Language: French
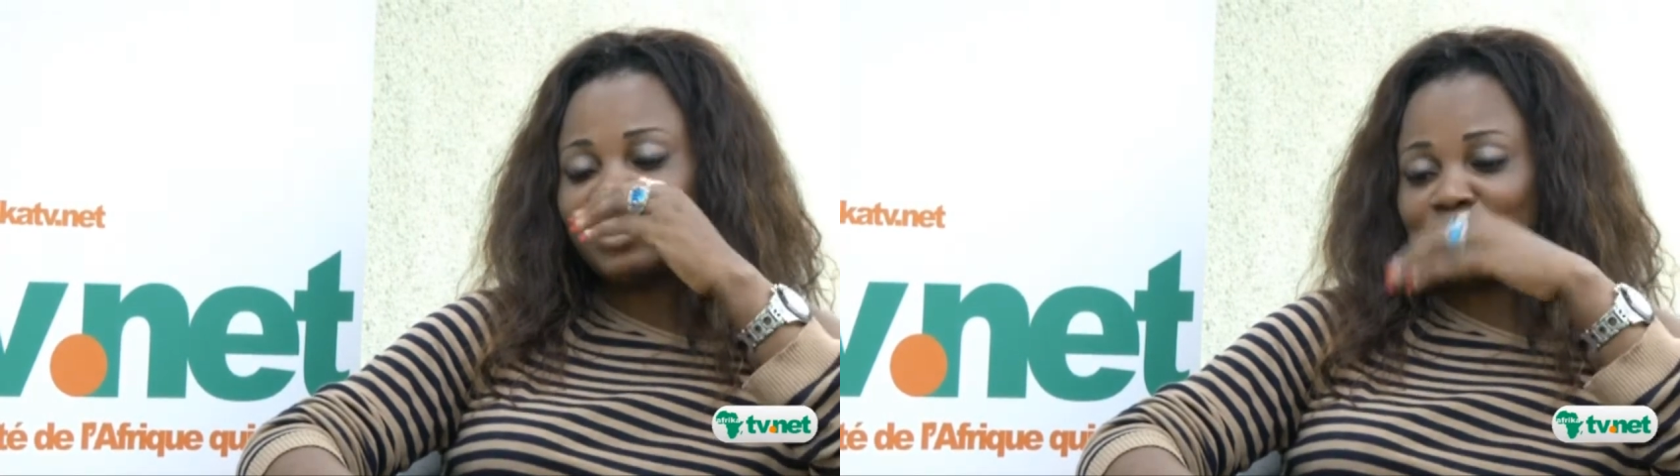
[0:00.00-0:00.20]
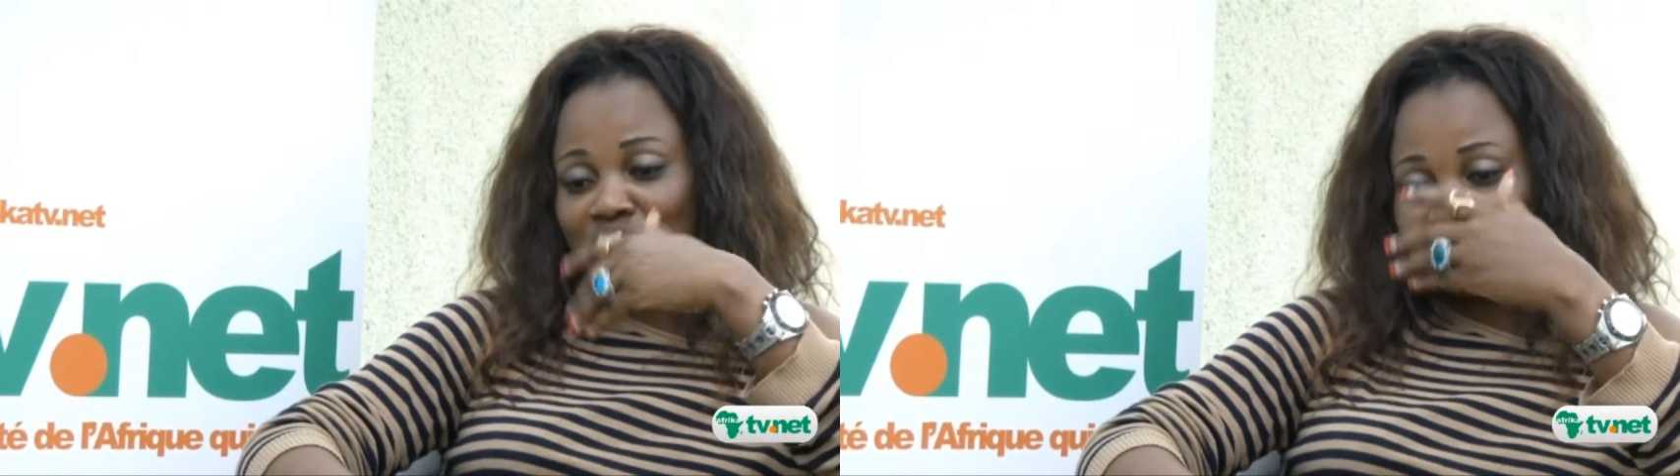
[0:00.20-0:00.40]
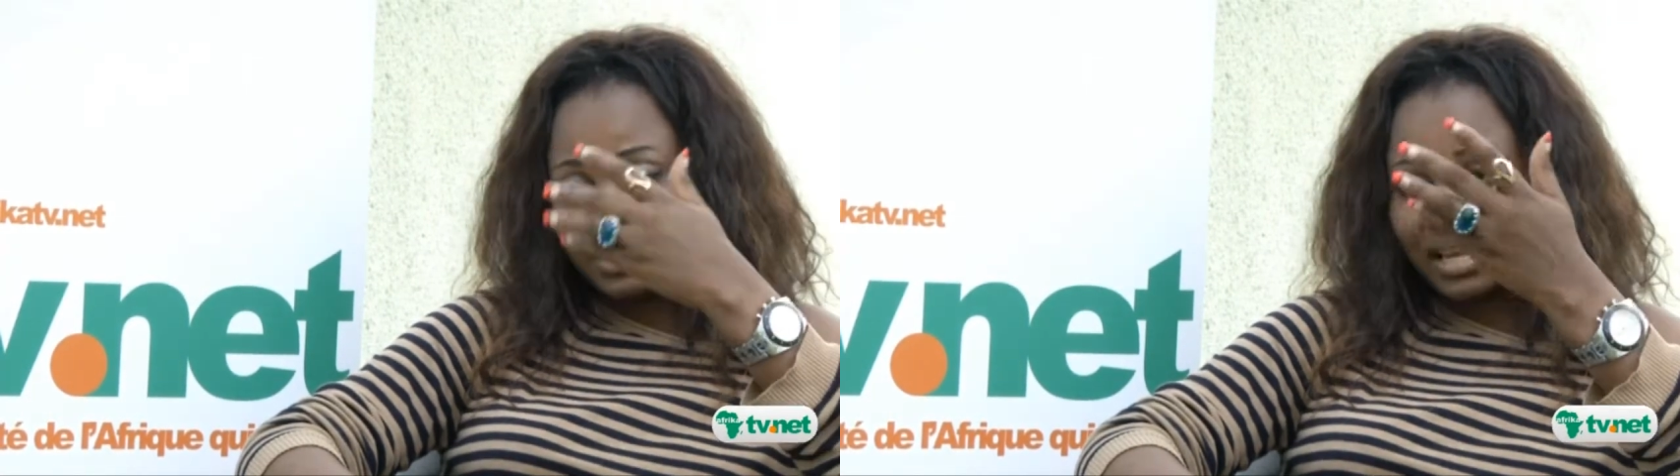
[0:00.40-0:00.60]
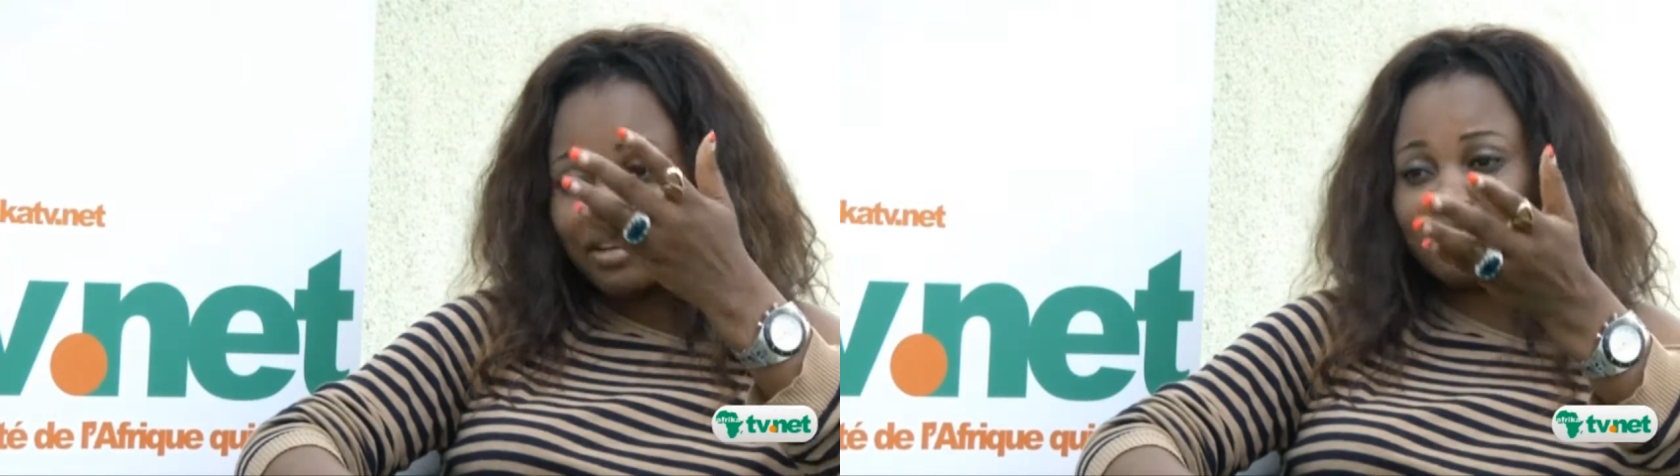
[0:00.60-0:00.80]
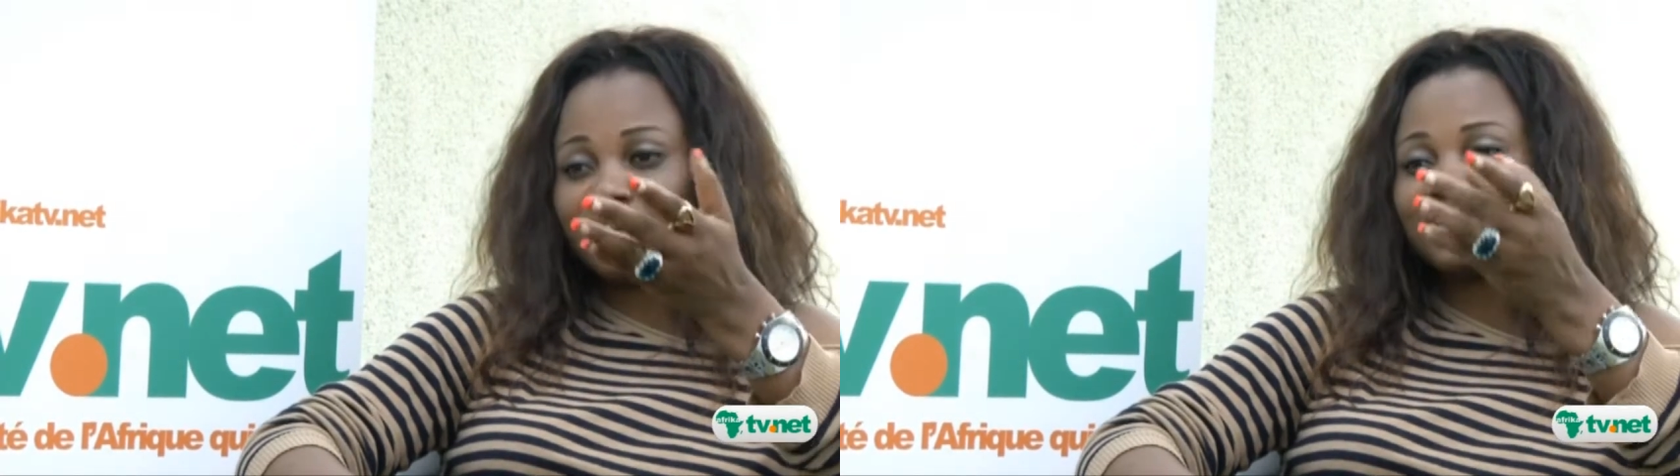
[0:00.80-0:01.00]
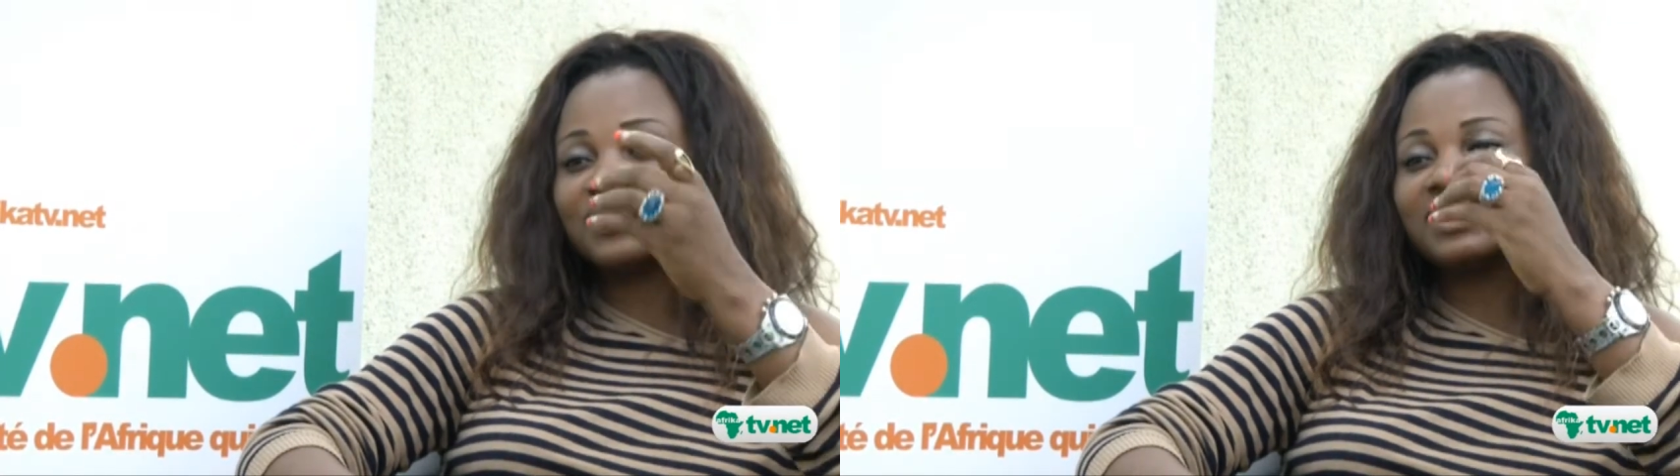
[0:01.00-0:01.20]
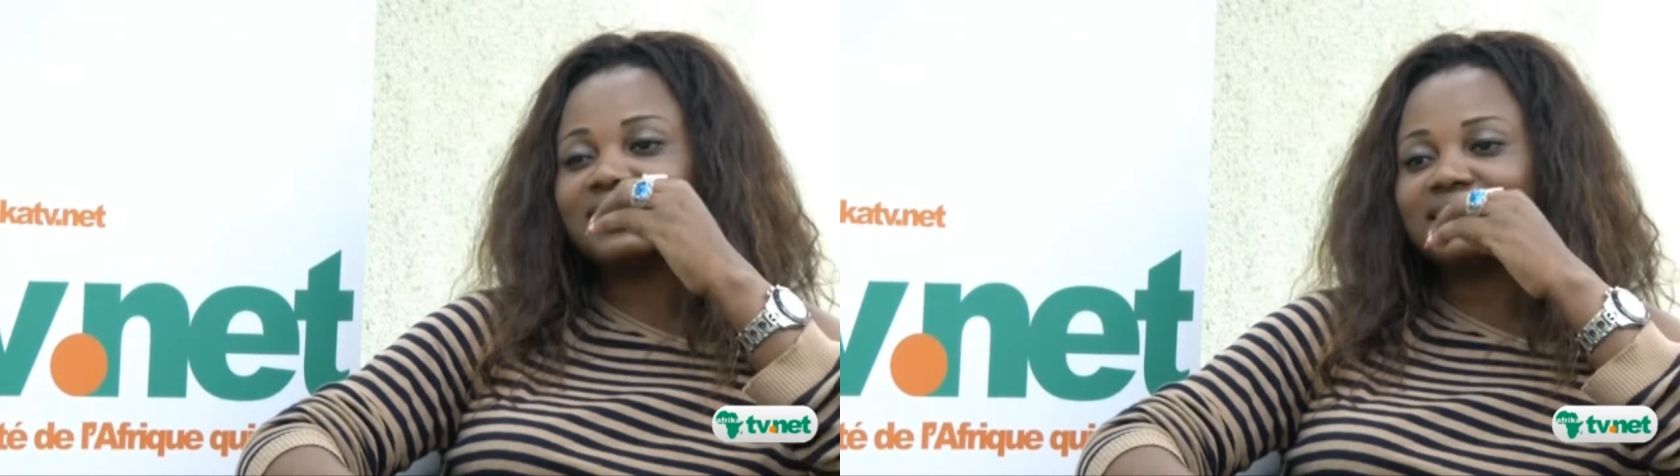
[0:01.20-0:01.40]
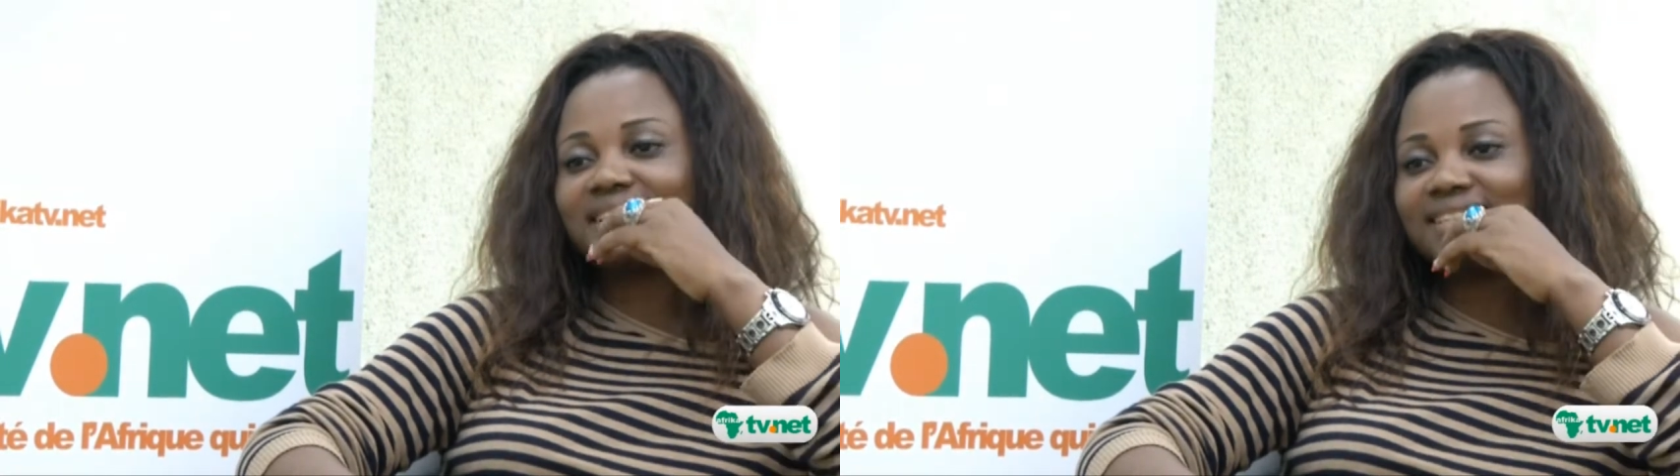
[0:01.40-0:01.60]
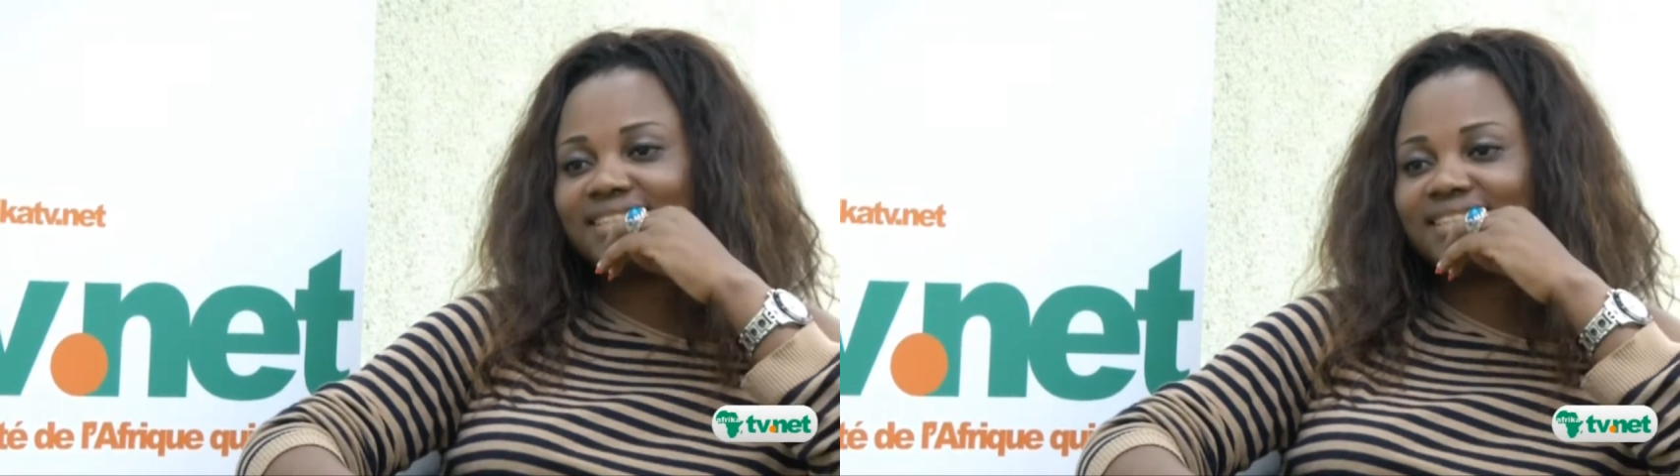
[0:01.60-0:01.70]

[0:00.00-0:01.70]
il te guidera vers ton destin